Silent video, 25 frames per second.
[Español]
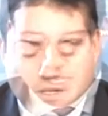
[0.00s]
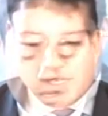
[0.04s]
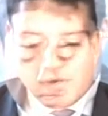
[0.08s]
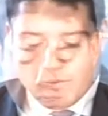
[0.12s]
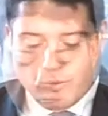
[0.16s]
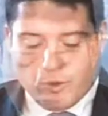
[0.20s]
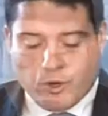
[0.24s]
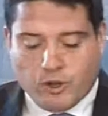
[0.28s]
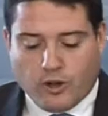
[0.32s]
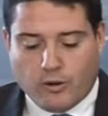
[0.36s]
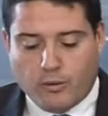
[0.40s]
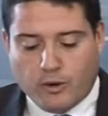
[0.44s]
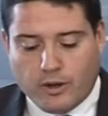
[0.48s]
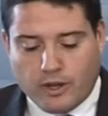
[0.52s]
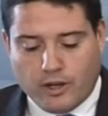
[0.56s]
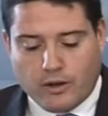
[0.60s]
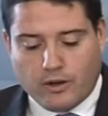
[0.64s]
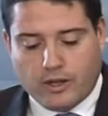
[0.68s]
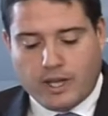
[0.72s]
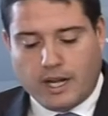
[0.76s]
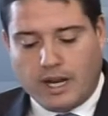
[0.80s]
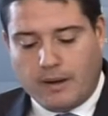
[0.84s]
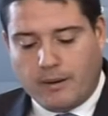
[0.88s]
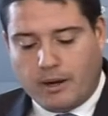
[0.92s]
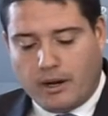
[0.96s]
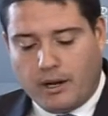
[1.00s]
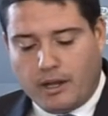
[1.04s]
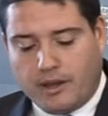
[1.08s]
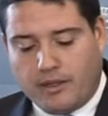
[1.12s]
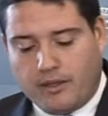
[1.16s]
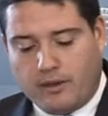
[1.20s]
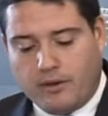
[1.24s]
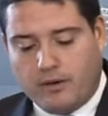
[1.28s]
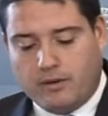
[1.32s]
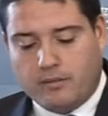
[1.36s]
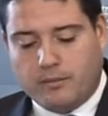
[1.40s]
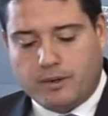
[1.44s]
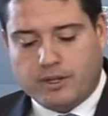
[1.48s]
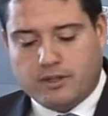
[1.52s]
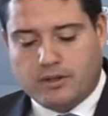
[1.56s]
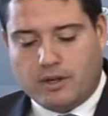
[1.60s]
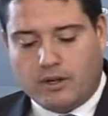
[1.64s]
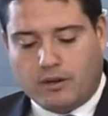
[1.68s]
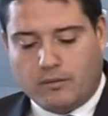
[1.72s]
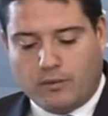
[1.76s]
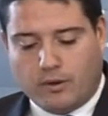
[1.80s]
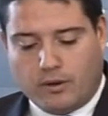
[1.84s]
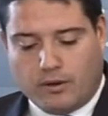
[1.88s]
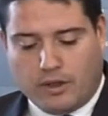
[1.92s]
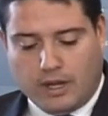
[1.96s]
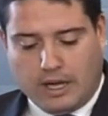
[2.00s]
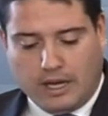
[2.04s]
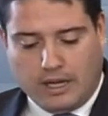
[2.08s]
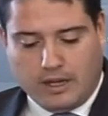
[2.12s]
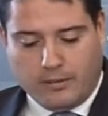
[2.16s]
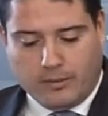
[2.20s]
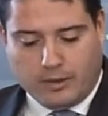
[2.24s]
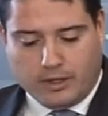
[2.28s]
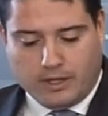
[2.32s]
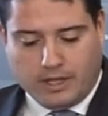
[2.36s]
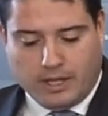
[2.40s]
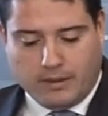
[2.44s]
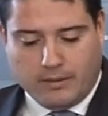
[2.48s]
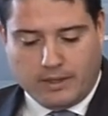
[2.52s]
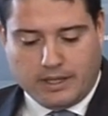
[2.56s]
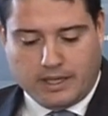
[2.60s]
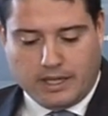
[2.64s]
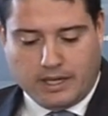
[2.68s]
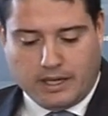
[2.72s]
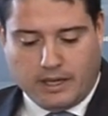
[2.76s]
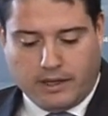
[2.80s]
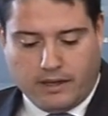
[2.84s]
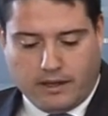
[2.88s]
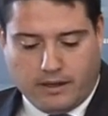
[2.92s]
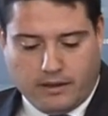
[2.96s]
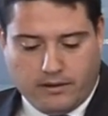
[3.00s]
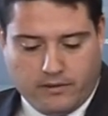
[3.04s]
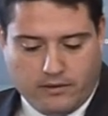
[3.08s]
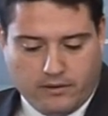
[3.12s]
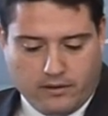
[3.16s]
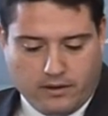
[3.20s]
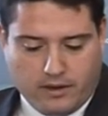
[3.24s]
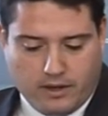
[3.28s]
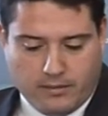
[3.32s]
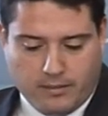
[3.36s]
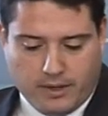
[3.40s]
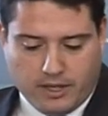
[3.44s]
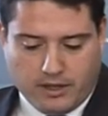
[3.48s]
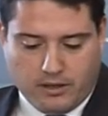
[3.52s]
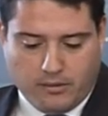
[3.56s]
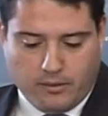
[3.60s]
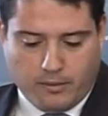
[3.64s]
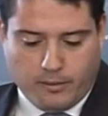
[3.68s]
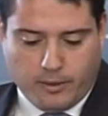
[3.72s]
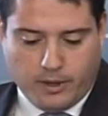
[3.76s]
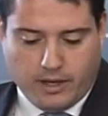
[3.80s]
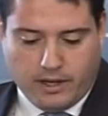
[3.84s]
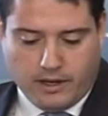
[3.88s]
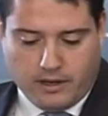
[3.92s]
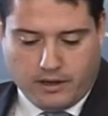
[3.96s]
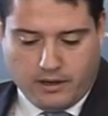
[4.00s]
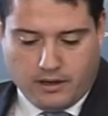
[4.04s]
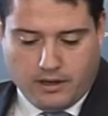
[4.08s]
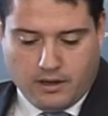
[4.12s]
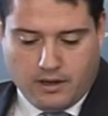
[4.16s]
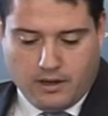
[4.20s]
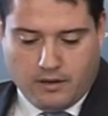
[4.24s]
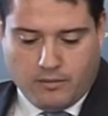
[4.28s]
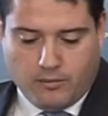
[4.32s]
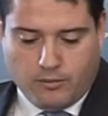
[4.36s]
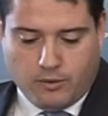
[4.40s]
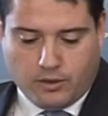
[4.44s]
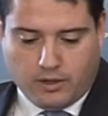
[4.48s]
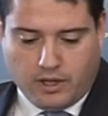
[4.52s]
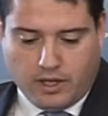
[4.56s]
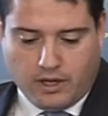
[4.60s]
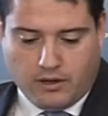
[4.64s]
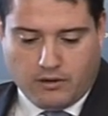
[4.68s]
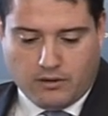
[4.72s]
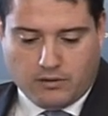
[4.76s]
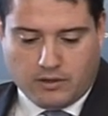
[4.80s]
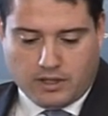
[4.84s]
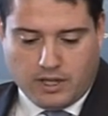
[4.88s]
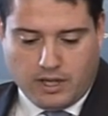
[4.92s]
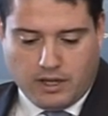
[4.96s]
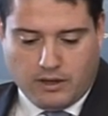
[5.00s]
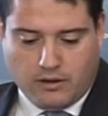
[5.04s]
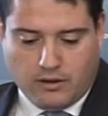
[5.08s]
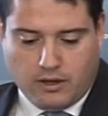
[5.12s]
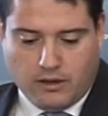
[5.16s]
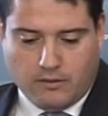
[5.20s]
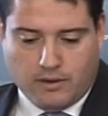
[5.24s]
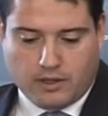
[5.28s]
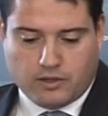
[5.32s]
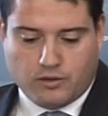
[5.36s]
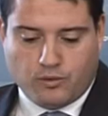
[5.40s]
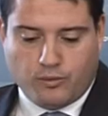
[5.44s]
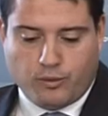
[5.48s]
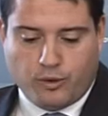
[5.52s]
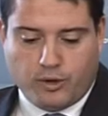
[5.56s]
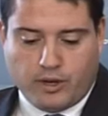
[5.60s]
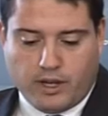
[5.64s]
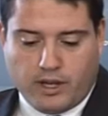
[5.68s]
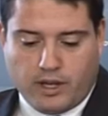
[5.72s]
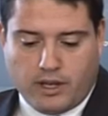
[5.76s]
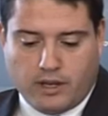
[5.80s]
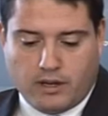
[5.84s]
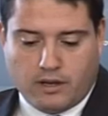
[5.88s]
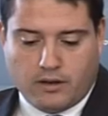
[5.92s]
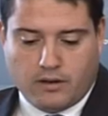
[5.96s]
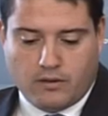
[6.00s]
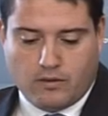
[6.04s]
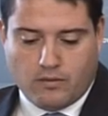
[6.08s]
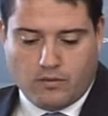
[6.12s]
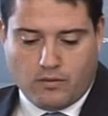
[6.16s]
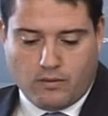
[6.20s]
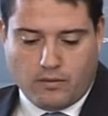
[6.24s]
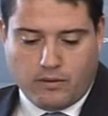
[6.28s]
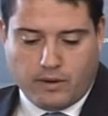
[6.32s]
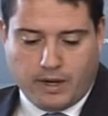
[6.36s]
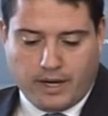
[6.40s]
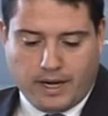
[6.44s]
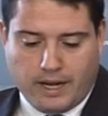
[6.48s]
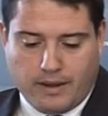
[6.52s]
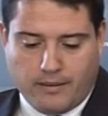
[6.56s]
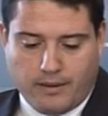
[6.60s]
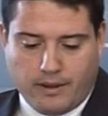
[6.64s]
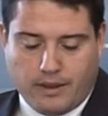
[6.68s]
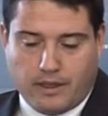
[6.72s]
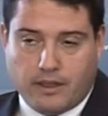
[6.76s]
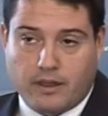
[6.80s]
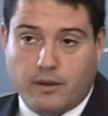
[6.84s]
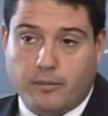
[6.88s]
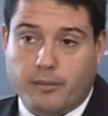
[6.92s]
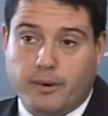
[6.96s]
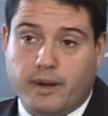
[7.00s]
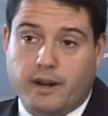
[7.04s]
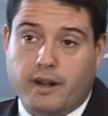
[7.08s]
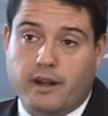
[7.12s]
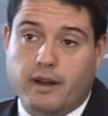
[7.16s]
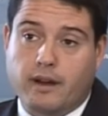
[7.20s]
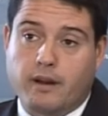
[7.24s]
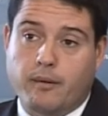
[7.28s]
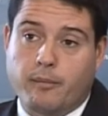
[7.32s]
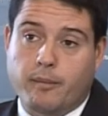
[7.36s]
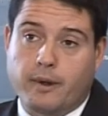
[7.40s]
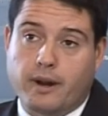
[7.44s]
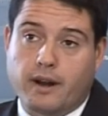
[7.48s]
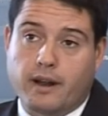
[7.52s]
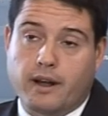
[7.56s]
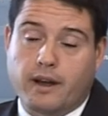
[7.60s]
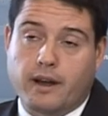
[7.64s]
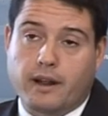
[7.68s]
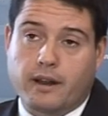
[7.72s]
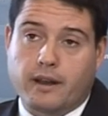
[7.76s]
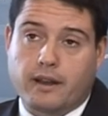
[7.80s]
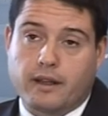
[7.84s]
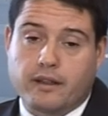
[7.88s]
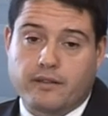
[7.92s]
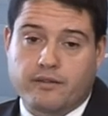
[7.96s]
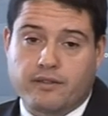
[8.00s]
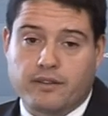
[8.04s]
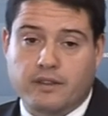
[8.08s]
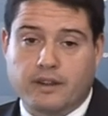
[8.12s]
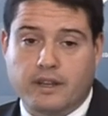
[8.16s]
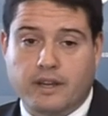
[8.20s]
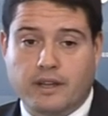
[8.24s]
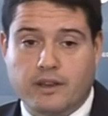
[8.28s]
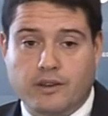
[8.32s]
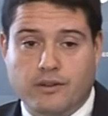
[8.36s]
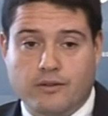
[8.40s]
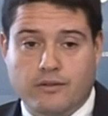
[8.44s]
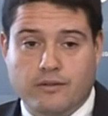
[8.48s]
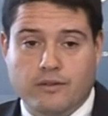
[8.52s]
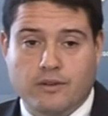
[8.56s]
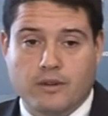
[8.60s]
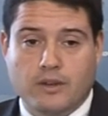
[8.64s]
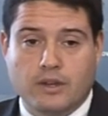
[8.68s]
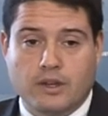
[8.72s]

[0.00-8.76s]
Bueno, y como digo, ya la valoración persona como concejal de deporte, lamentar que, el Partido Popular vote en contra de lo que va a suponer un gran avance para, la carrera de fin de año